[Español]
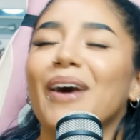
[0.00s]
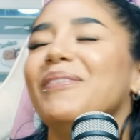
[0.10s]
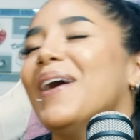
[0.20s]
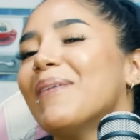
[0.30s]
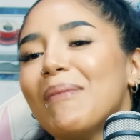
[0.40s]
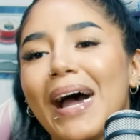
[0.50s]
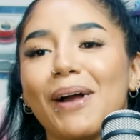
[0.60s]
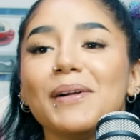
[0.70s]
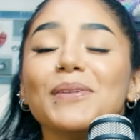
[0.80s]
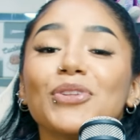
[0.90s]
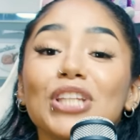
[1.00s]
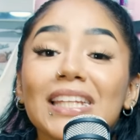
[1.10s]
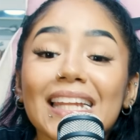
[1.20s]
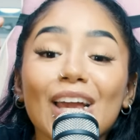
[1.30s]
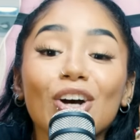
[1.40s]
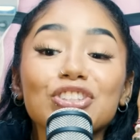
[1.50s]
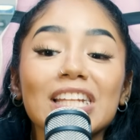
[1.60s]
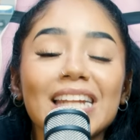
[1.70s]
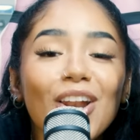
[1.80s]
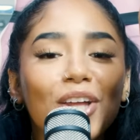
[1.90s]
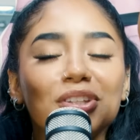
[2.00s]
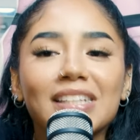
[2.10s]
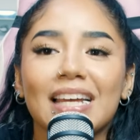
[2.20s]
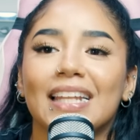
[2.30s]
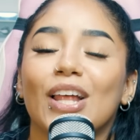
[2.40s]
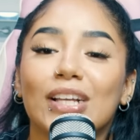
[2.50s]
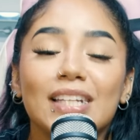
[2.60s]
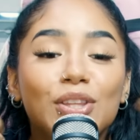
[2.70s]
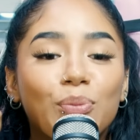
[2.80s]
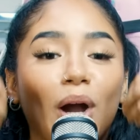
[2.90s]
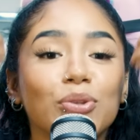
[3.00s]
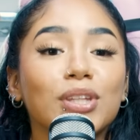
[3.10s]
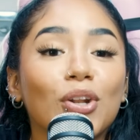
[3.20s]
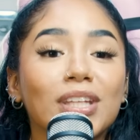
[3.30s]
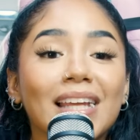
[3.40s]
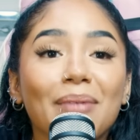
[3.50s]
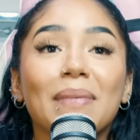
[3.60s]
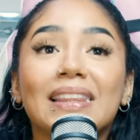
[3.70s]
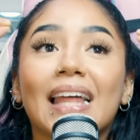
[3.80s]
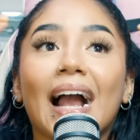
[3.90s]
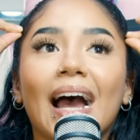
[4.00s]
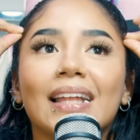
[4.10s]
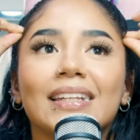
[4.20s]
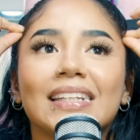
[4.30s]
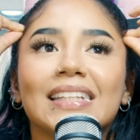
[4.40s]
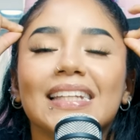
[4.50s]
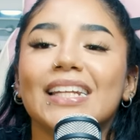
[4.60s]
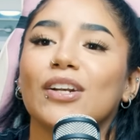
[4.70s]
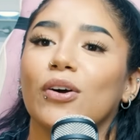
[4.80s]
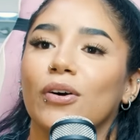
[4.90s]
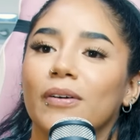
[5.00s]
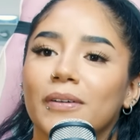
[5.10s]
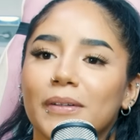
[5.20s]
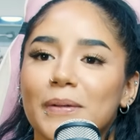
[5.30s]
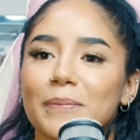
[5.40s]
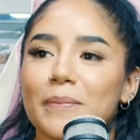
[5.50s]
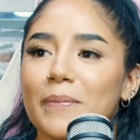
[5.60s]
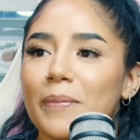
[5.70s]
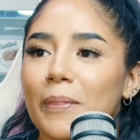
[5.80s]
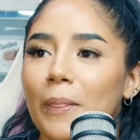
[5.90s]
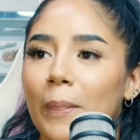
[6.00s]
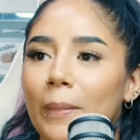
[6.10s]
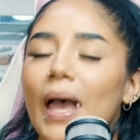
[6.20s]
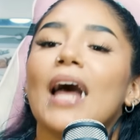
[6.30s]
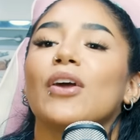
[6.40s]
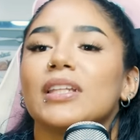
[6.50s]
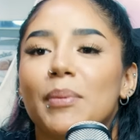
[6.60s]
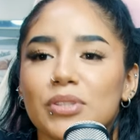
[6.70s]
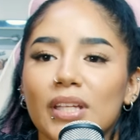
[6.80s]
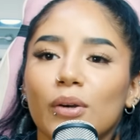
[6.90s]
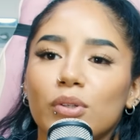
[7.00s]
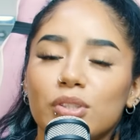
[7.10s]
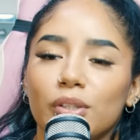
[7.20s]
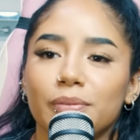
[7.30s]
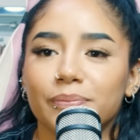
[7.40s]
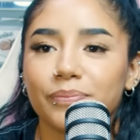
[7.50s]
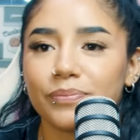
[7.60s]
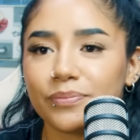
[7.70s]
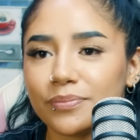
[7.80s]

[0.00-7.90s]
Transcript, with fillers: mamá, mamá, tú tienes que concentrar en lo que tú te saliste Lo que sale de tu boca tú te lo tienes que meter acá, retenerlo. Ah, lo que le pasó a Ayacucho. Ah, lo que te pasó a Ayacucho. Ay, ay, ay